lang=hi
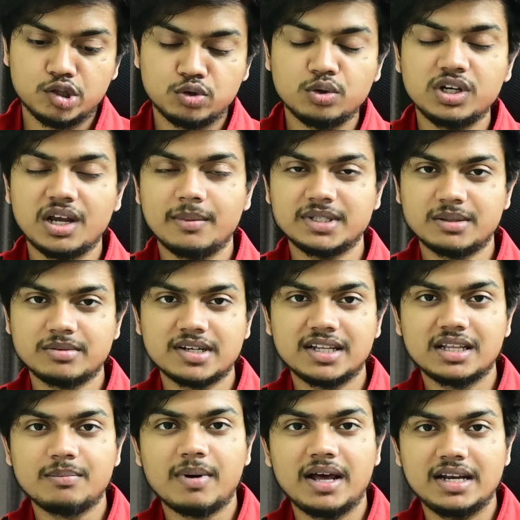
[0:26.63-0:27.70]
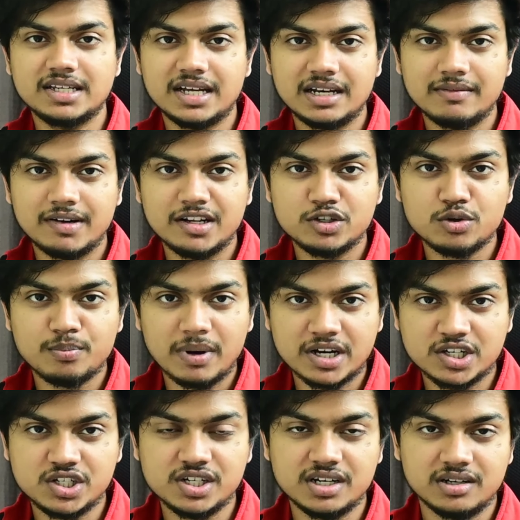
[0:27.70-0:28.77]
दुनिया में सबसे ज़्यादा पाले जाने वाले जो
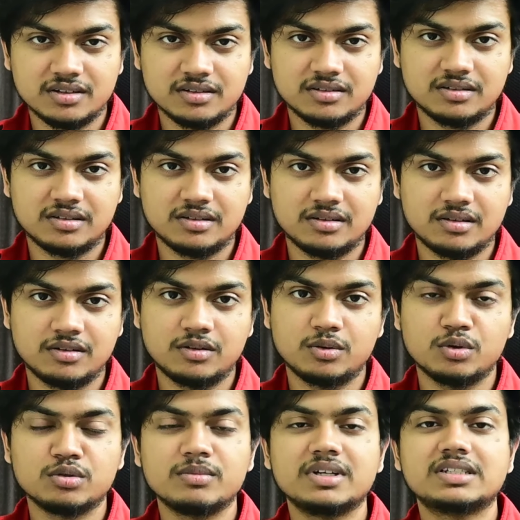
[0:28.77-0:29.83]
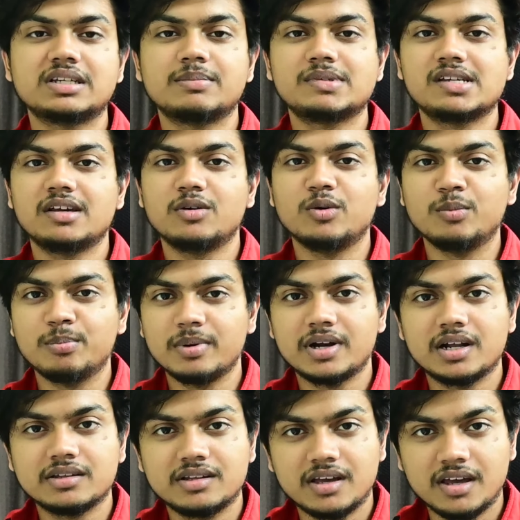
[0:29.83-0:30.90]
पक्षी हैं उनमें सबसे
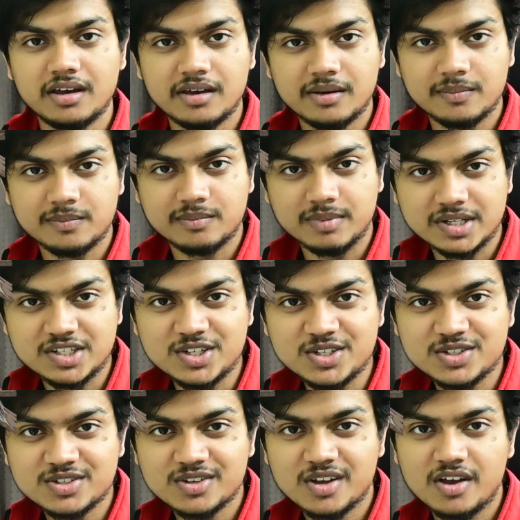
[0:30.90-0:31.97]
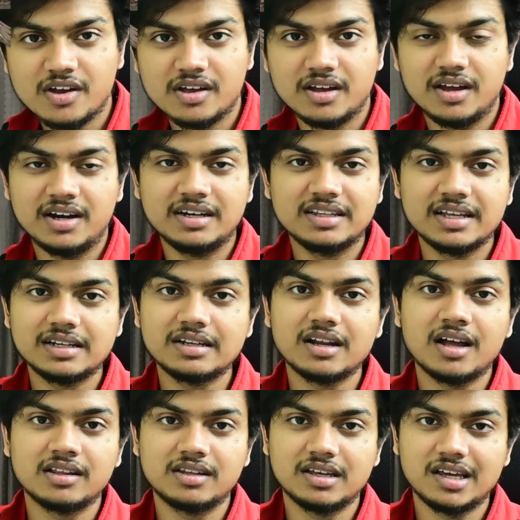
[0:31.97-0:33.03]
ऊपर आता है बजीज़ एंड देन
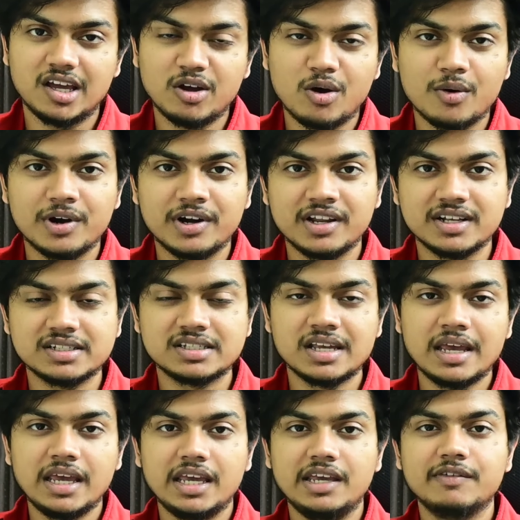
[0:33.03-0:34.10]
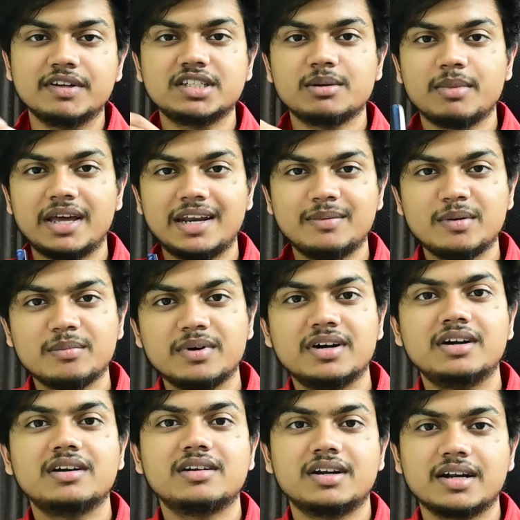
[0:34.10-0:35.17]
आता है कॉकटियल्स इवन जब मैंने भी
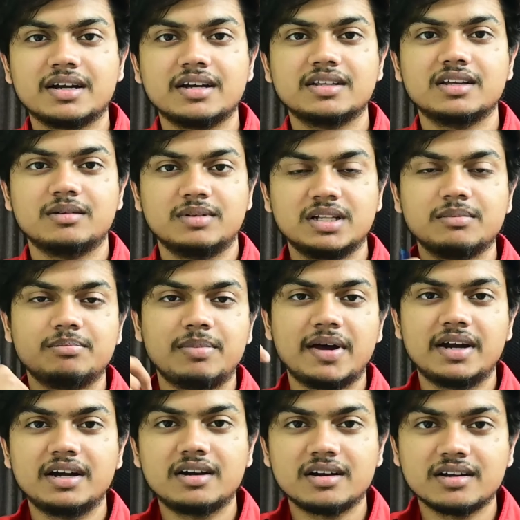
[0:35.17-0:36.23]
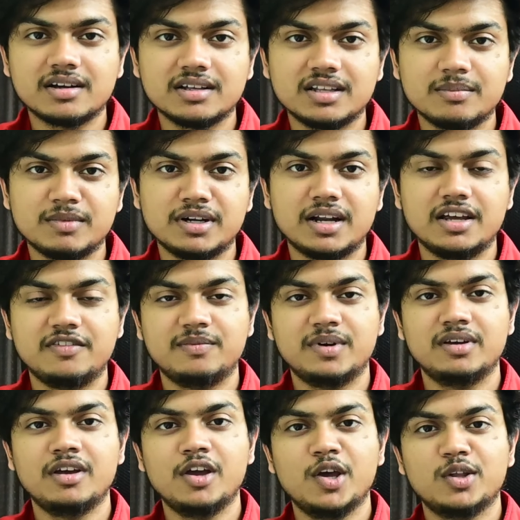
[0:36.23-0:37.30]
बर्ड रखा था मतलब पैरट रखा था अपनी लाइफ
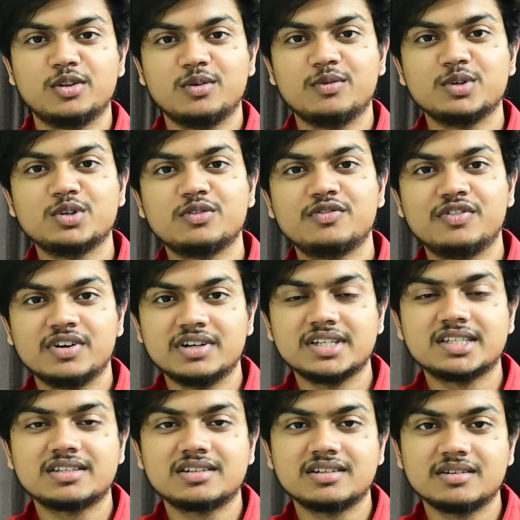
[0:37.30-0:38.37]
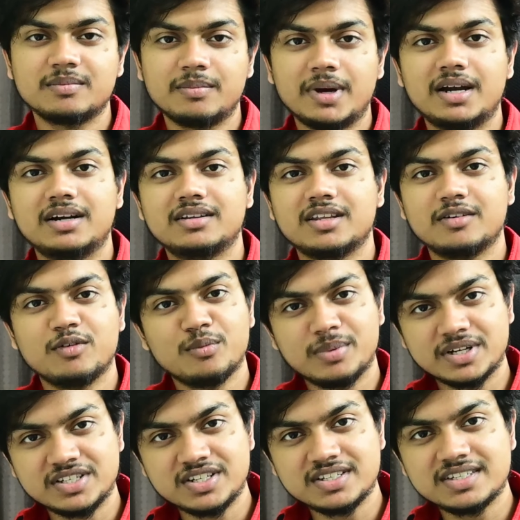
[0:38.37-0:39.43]
में तो वो जो फर्स्ट पैरट था वो
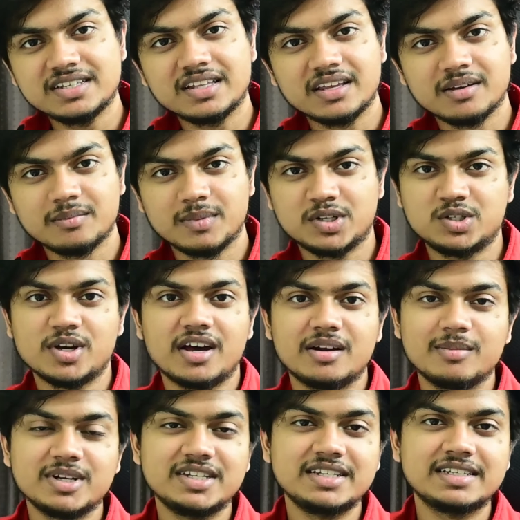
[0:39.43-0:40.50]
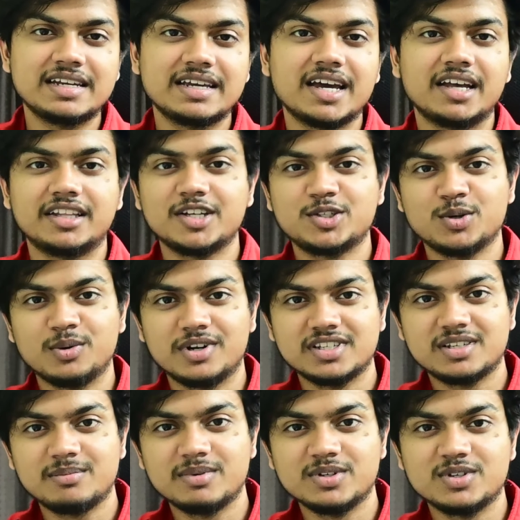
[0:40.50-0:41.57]
बजीज़ ही थे मैं चार बजीज़ लेके आया था छोटे
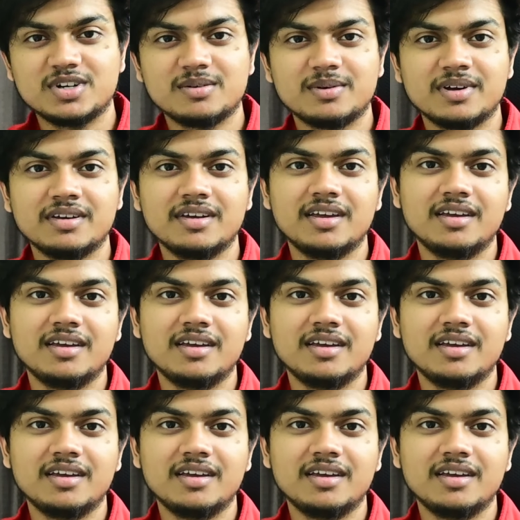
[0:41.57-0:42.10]
से पिंजरे में